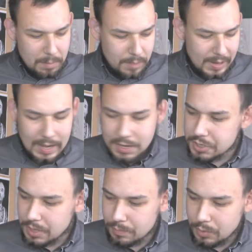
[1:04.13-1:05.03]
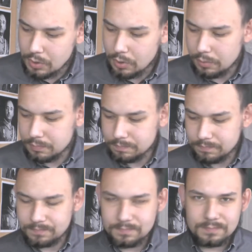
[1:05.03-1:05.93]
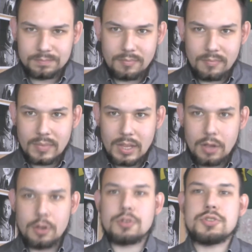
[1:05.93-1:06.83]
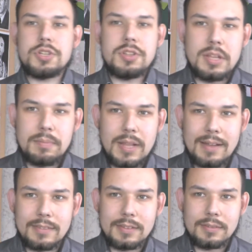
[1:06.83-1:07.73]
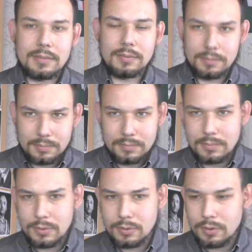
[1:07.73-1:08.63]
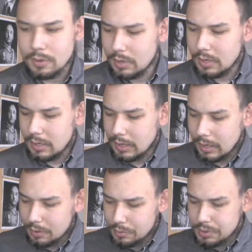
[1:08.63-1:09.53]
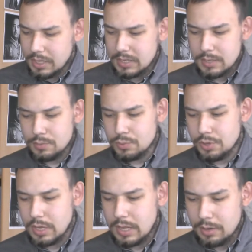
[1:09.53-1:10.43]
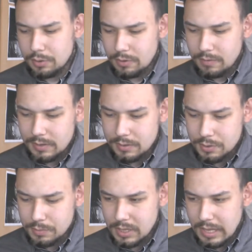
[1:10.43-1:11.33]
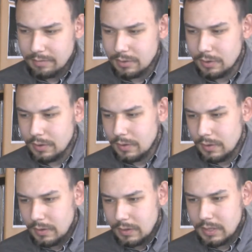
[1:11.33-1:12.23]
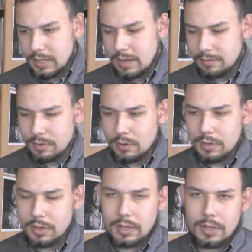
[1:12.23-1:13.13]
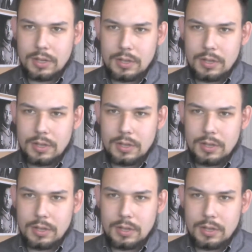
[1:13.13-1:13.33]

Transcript: bagażem, no, rodzinnym nawet. To taka rodzina zasłużona narodowa. Zresztą niedawno, niedawno e,